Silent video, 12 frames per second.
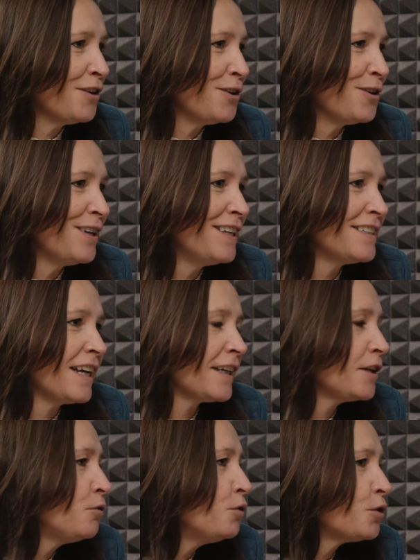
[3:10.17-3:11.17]
Euh, les
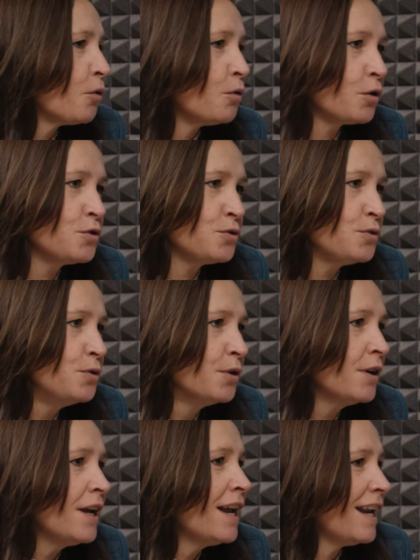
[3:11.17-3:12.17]
agriculteurs ont
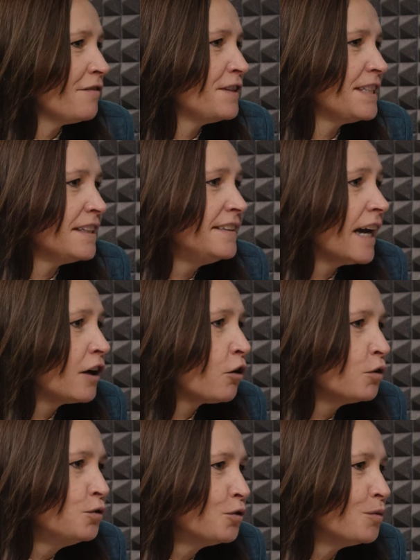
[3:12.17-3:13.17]
reçu la visite
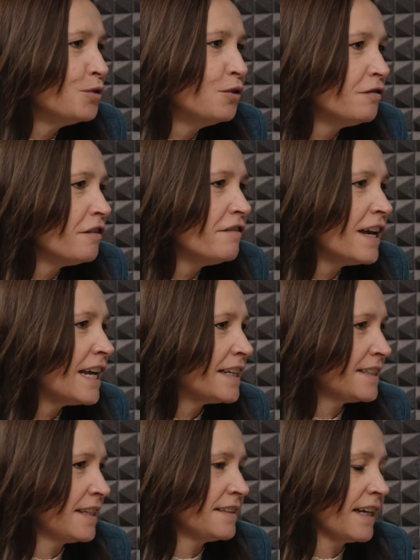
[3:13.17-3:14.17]
d'agronomes, de vevets,
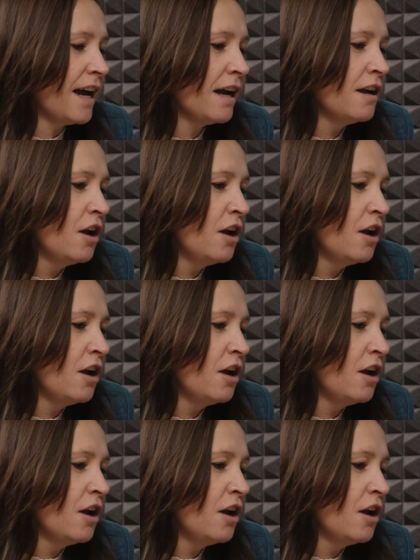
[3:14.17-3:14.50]
etc.